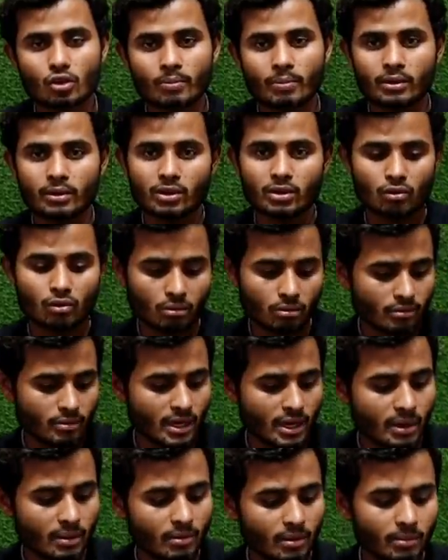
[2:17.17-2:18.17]
रुपए देखो
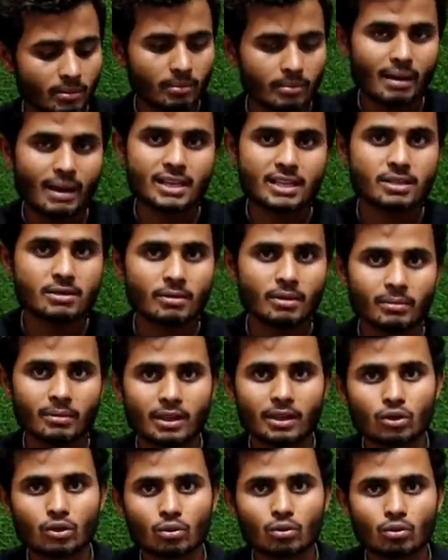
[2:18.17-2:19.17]
मिनिमम मैक्सिमम
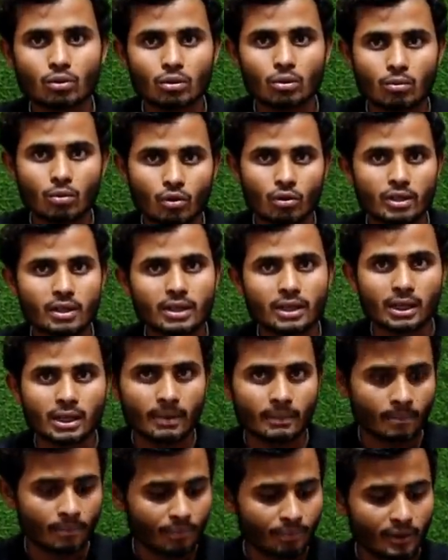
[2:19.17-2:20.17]
का तो कोई वो नहीं
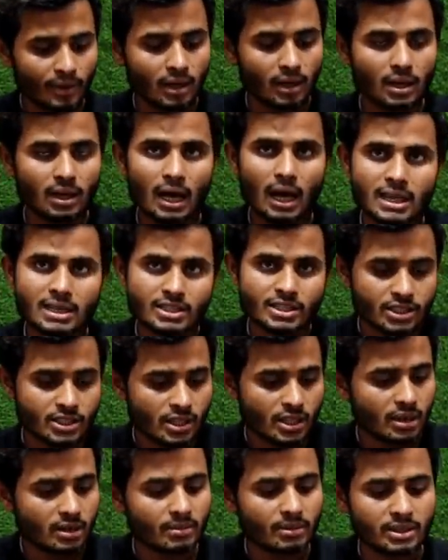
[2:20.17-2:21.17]
है लास्ट
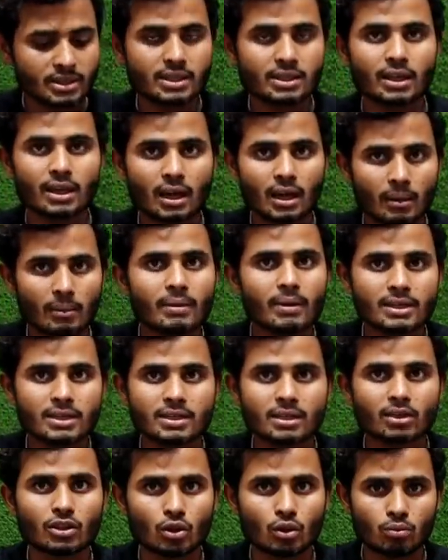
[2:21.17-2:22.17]
जितने मर्जी तक का आप ले
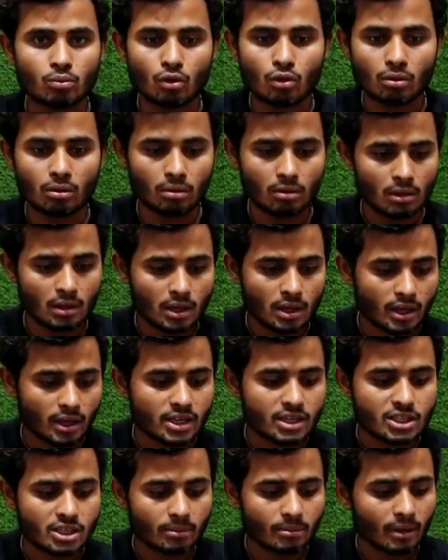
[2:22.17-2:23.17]
सकते हो वो
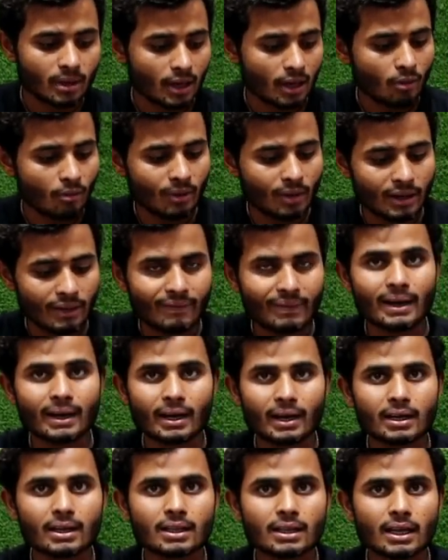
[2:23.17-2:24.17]
कस्टमर के ऊपर
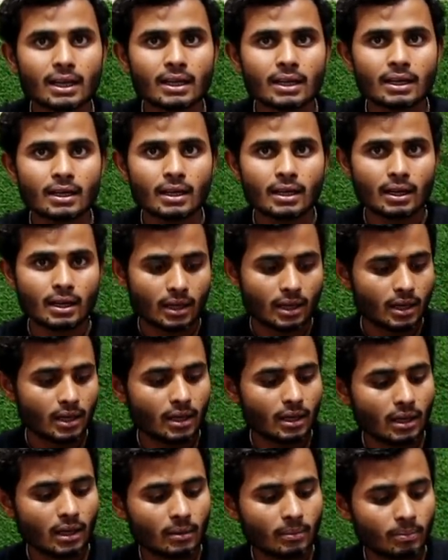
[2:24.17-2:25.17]
डिपेंड करता है
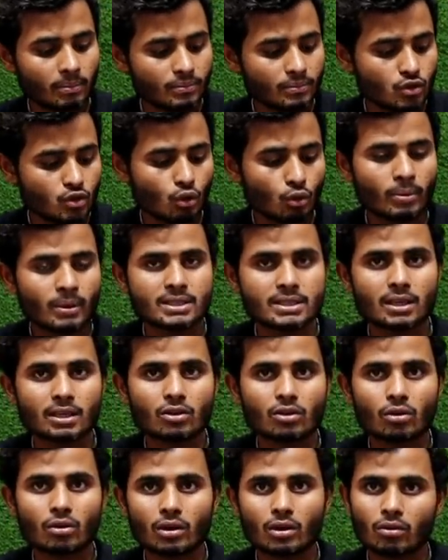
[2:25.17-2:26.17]
कि आप जो
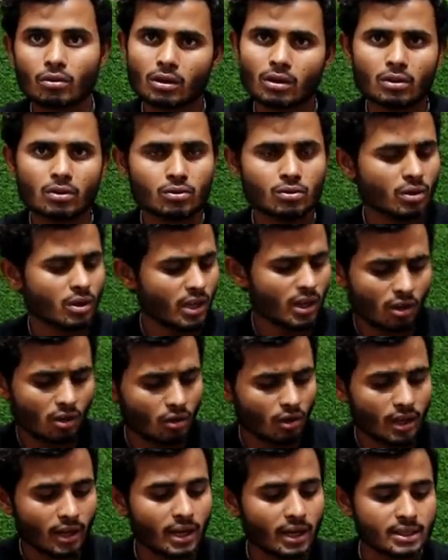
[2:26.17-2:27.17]
बजट होगा उनका उनके
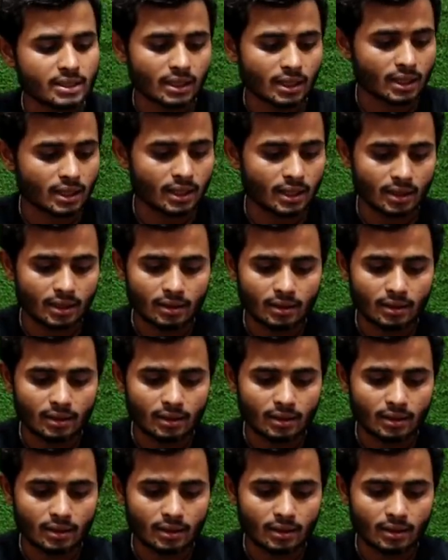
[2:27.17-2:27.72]
अकॉर्डिंग ले सकते हैं और